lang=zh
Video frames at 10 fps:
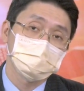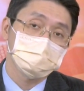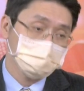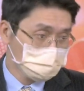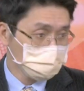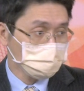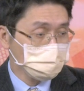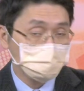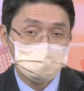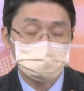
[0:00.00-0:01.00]
那七月已
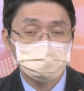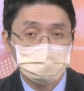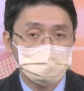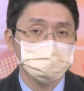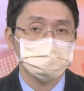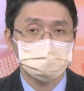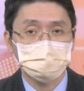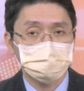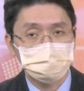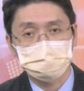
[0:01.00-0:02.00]
经过去喽，股
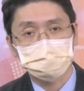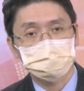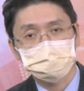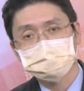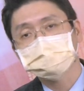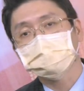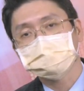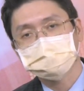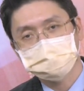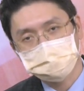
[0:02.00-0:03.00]
价也来到了四百
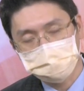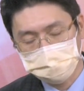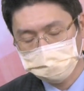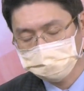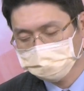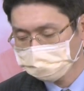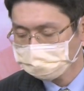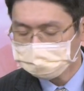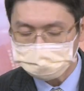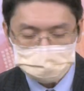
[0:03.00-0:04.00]
七了嘛。
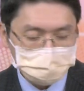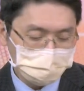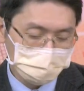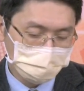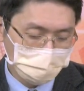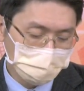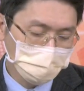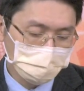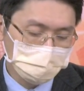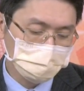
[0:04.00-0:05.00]
那
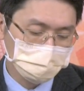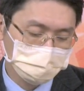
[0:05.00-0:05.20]
八月份，